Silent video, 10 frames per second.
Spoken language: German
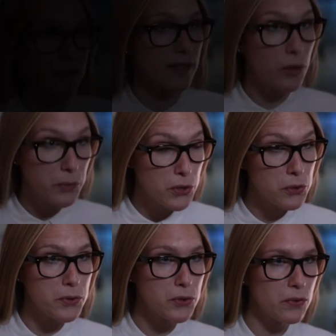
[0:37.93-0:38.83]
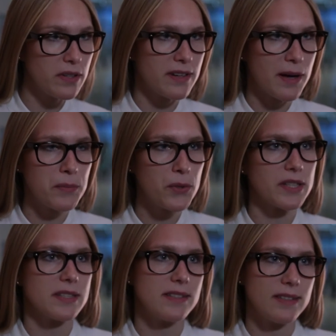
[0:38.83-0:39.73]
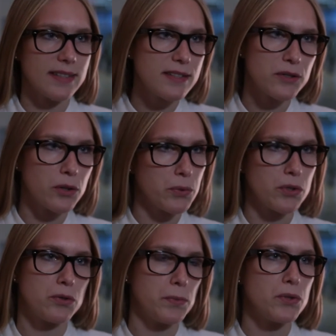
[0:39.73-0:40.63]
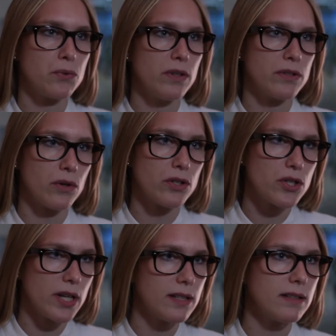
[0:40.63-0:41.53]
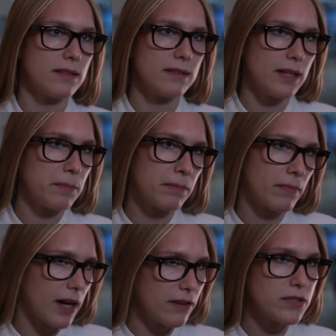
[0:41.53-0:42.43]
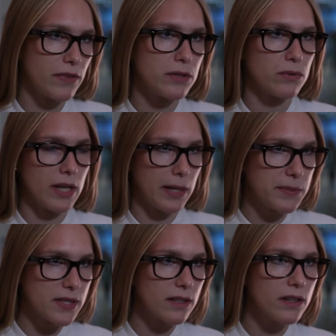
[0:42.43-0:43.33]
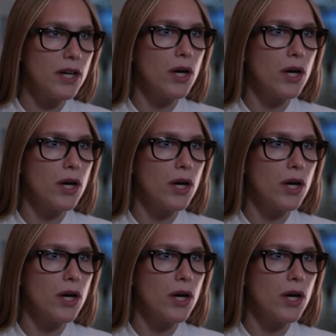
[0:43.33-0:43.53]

Die Computerspielschule in Hamburg ist die dritte Computerspielschule in Deutschland, äh, neben Greifswald und Leipzig.